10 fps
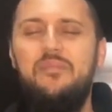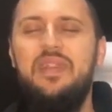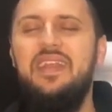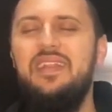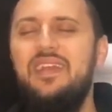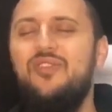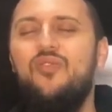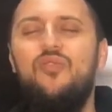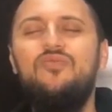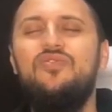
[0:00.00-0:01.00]

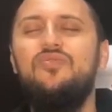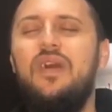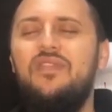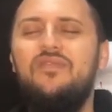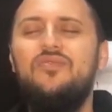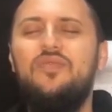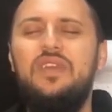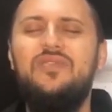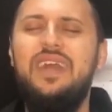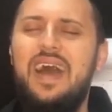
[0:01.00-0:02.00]
aprender e continuar
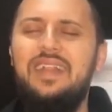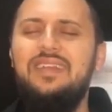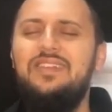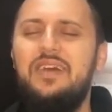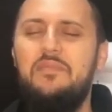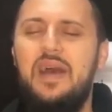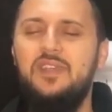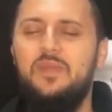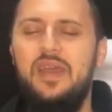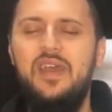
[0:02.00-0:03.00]
evoluindo cada dia
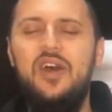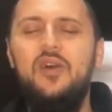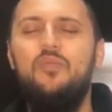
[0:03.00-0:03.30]
mais, Pai.